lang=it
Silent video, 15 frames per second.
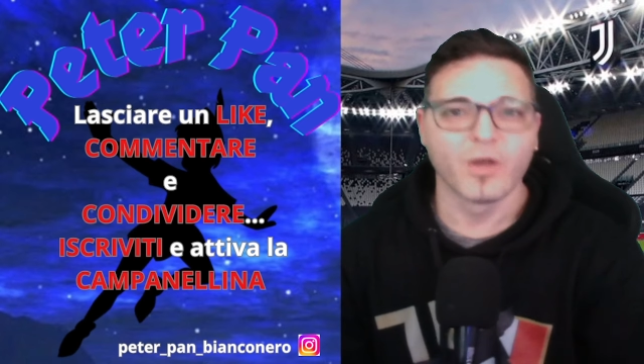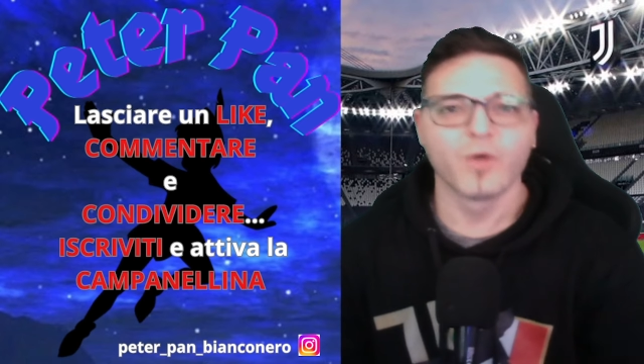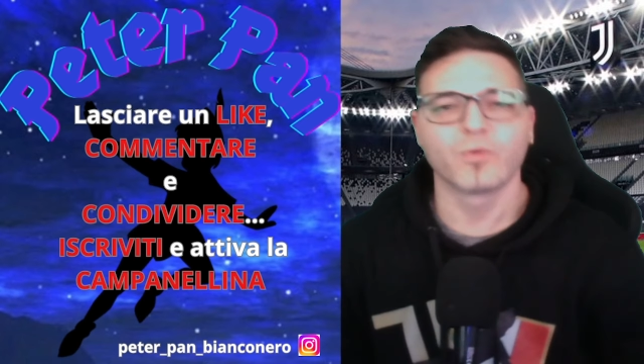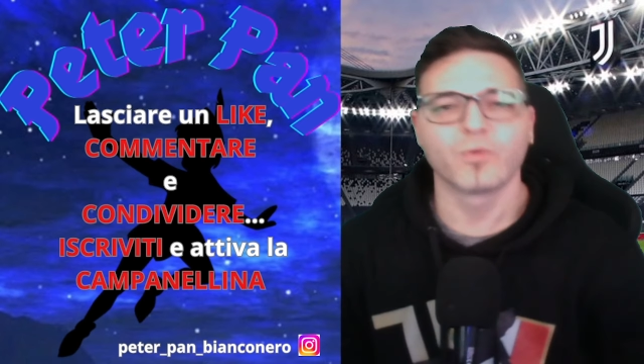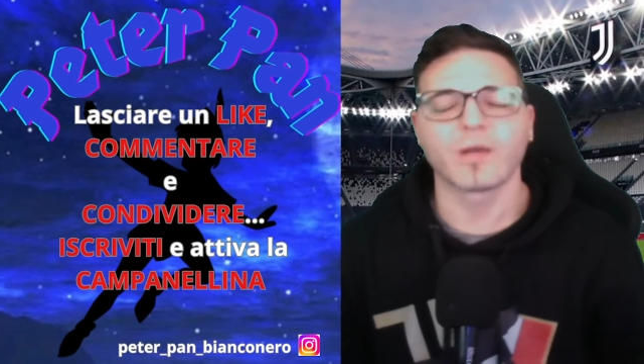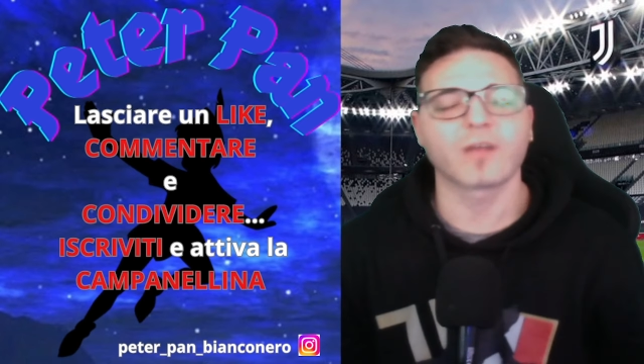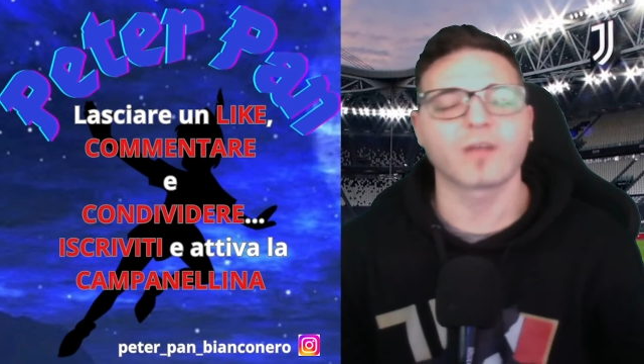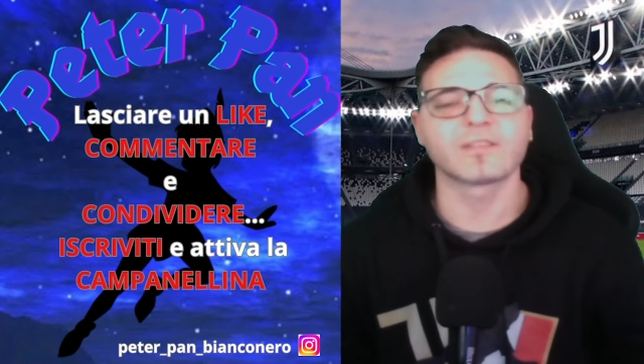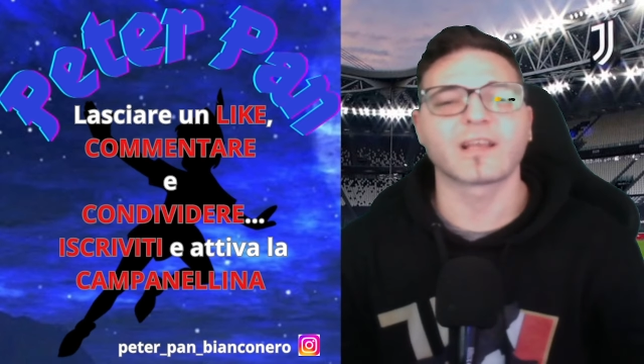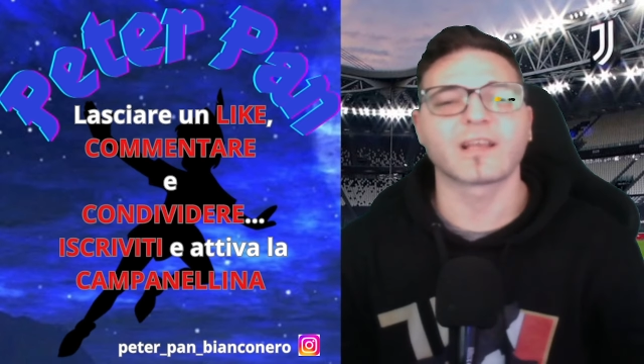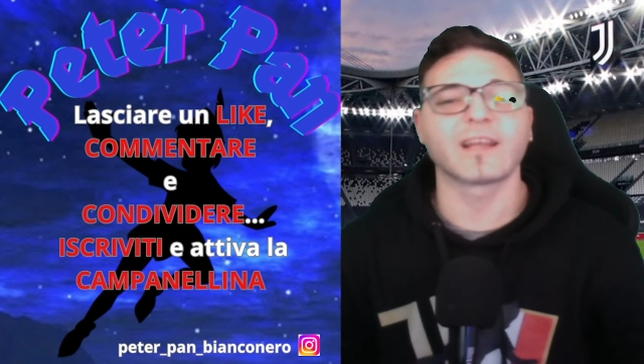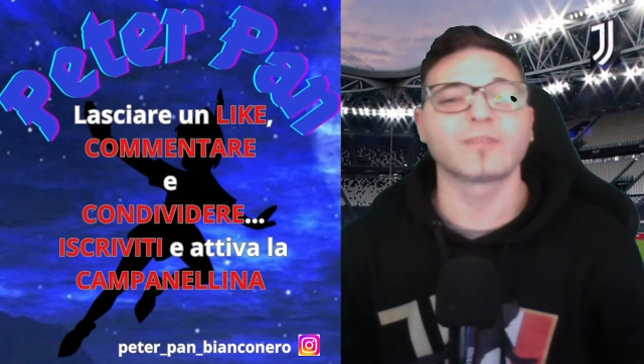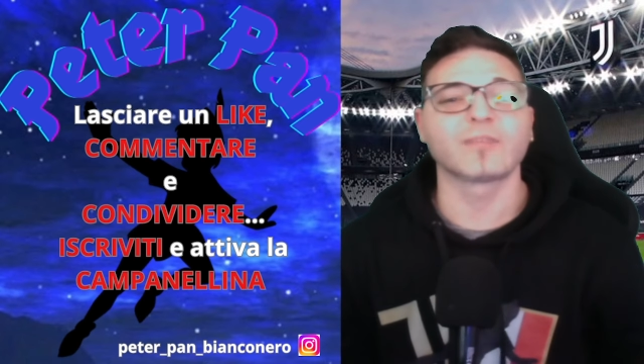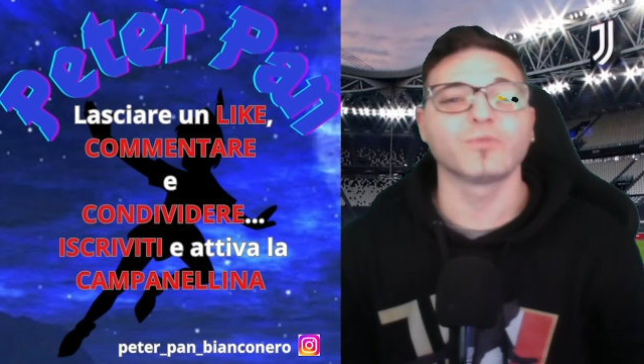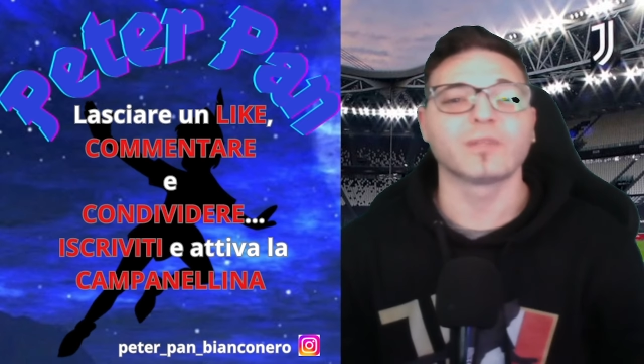una cosa
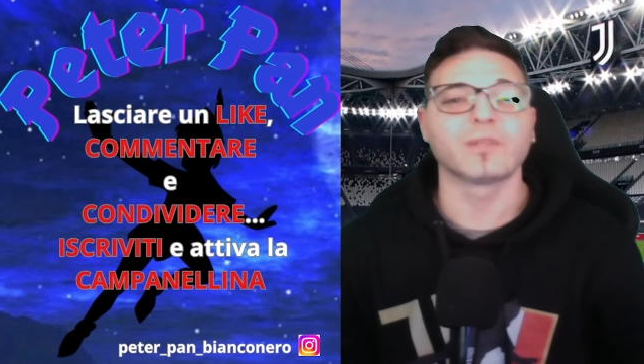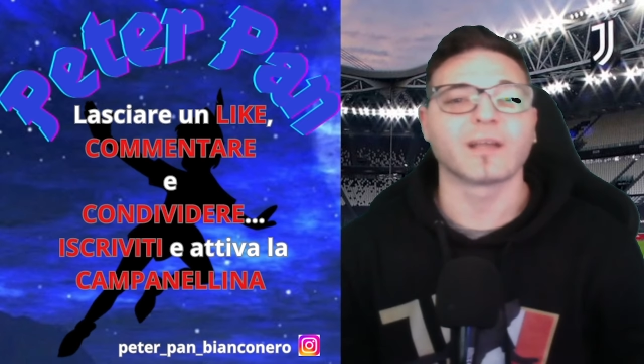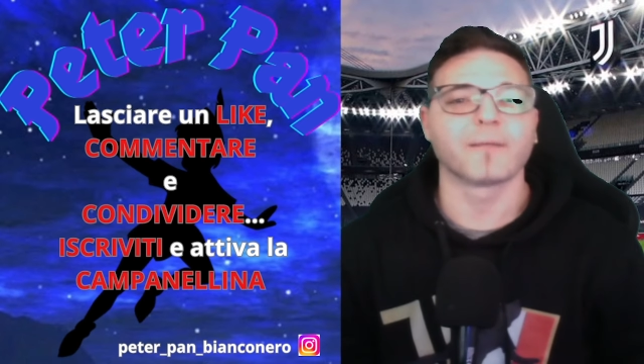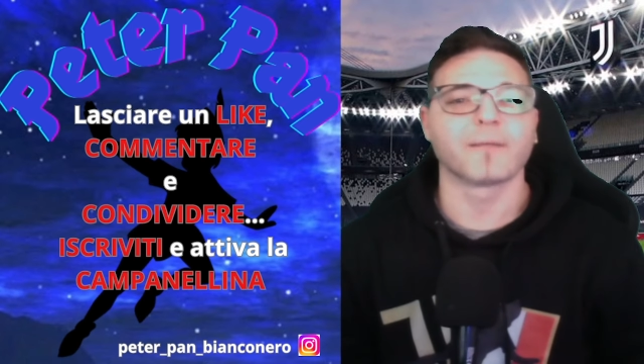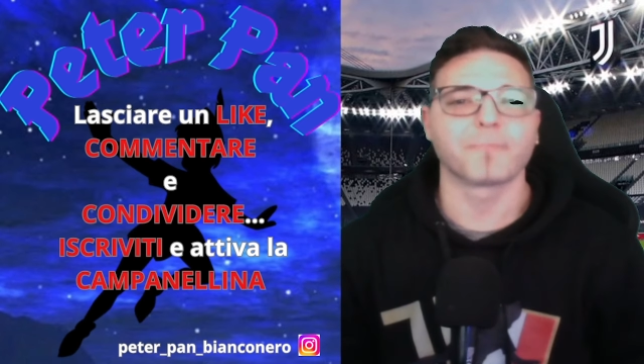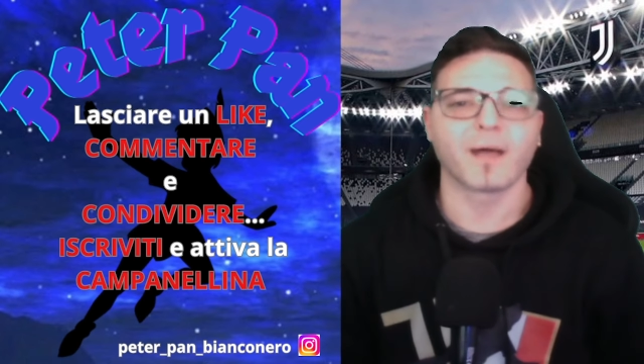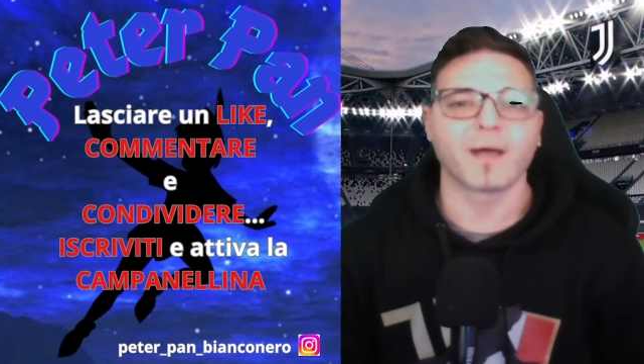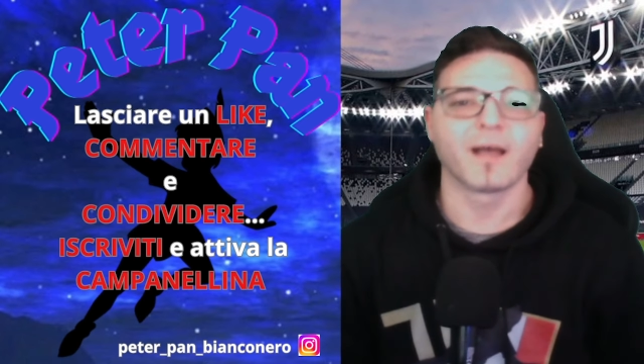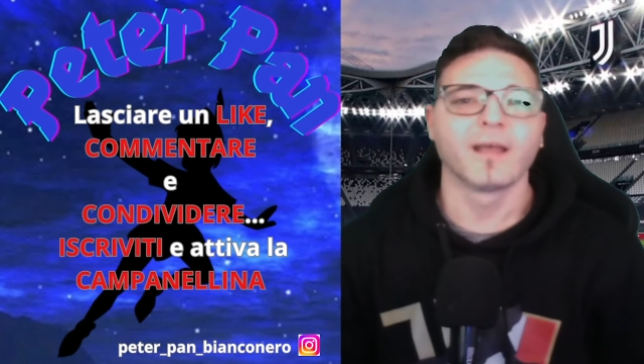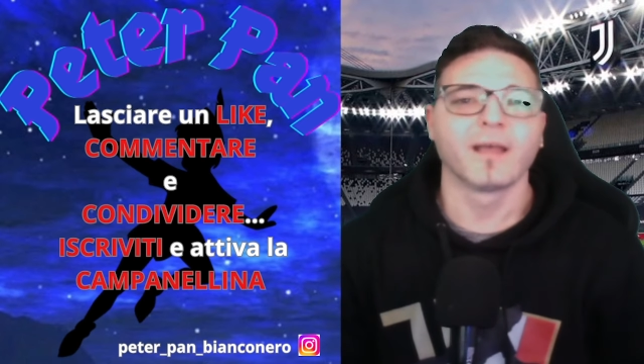gratuita ma